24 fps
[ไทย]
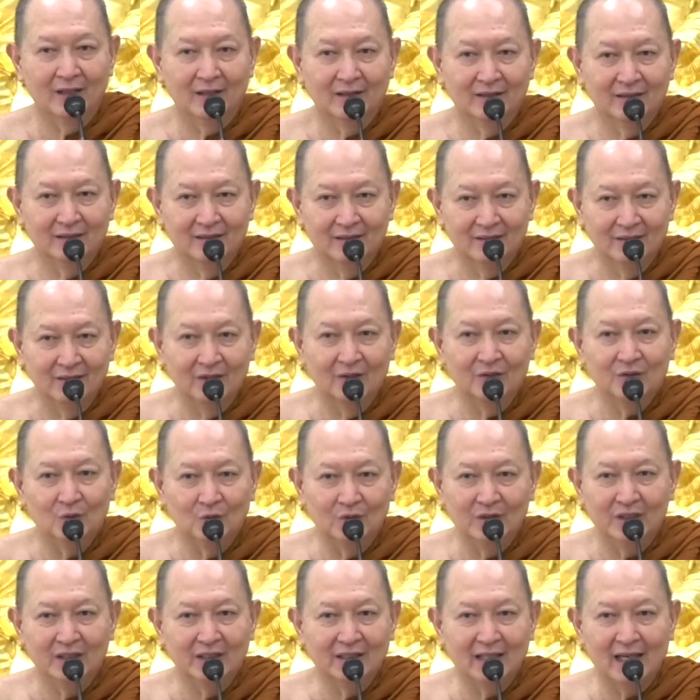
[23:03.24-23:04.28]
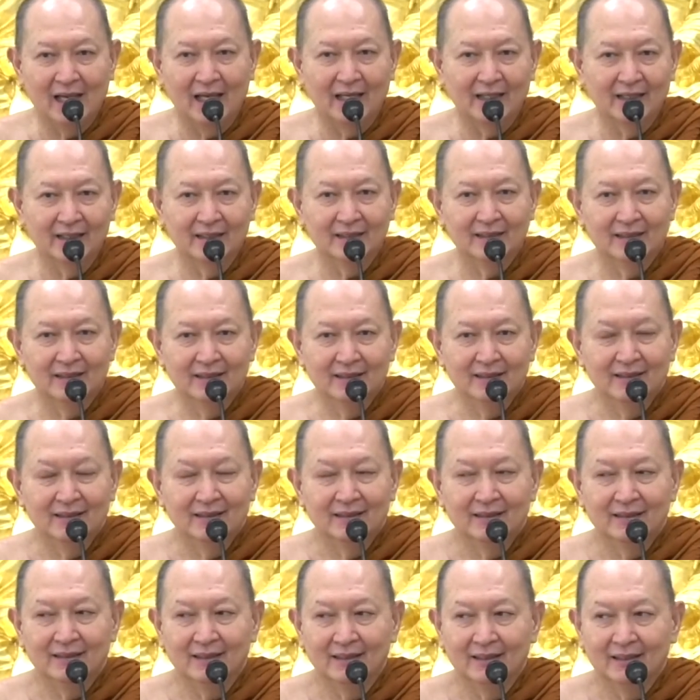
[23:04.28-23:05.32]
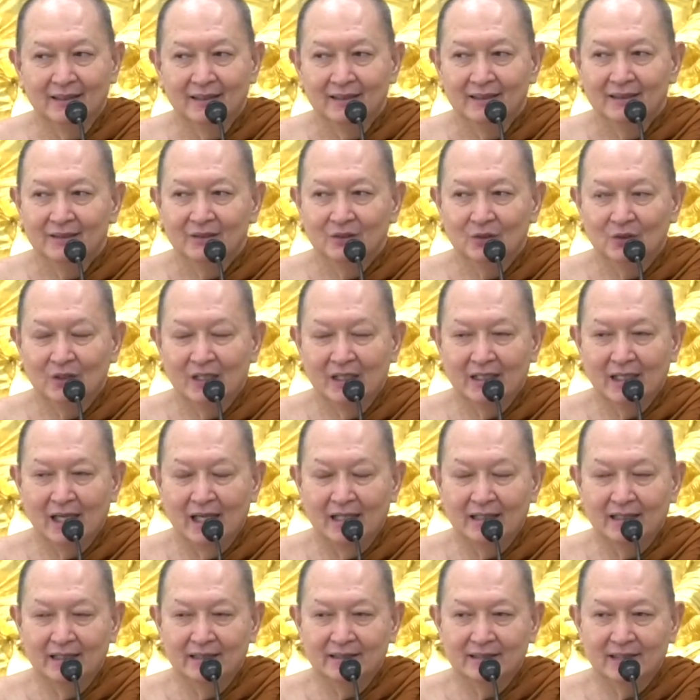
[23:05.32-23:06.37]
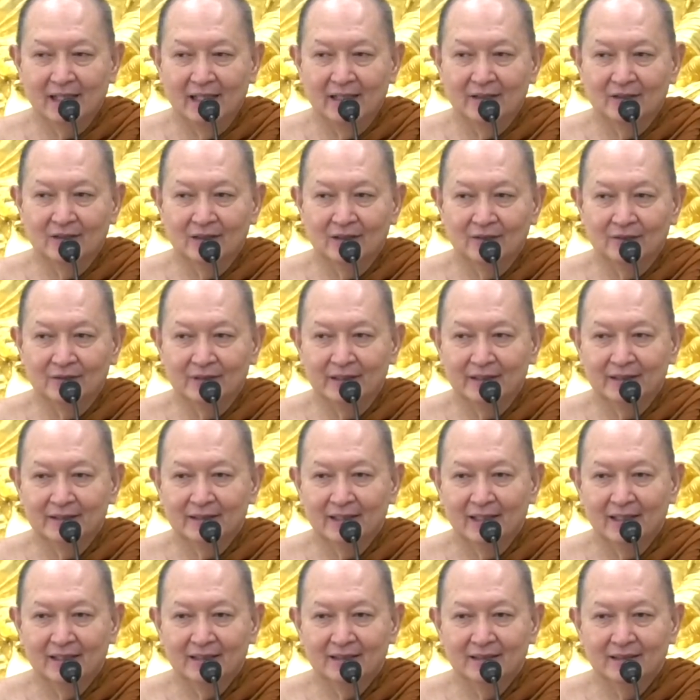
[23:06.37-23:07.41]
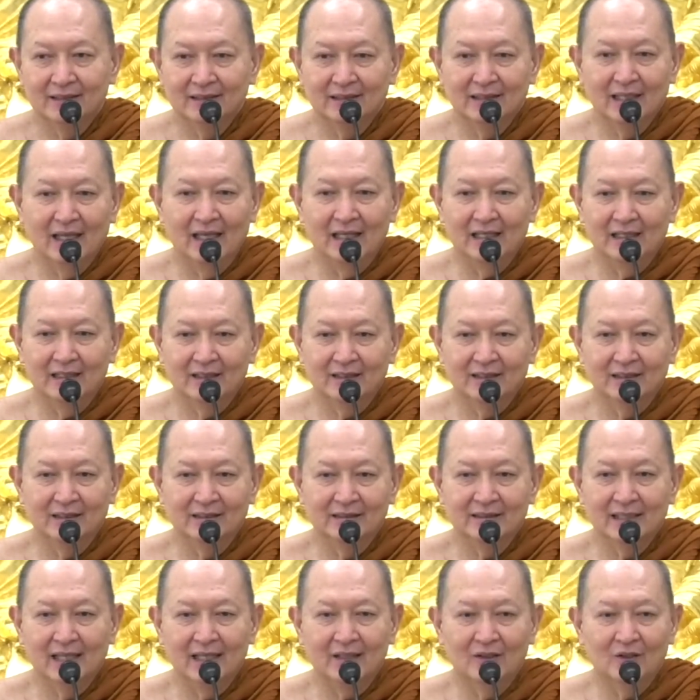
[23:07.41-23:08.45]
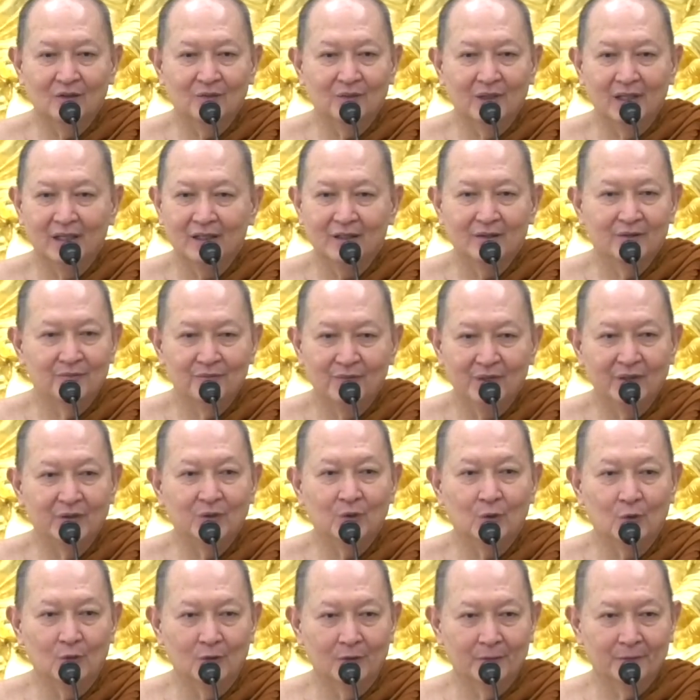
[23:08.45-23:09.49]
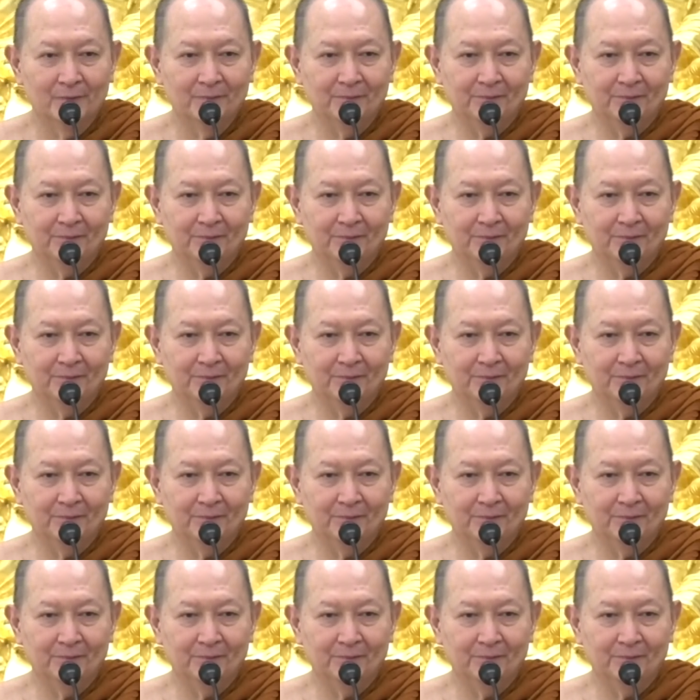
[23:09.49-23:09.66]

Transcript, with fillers: แล้วต้องอยู่ที่กายนะอยู่ในกายในใจของเรานี้ถ้าเกินกายเกินใจออกไปไม่ถูก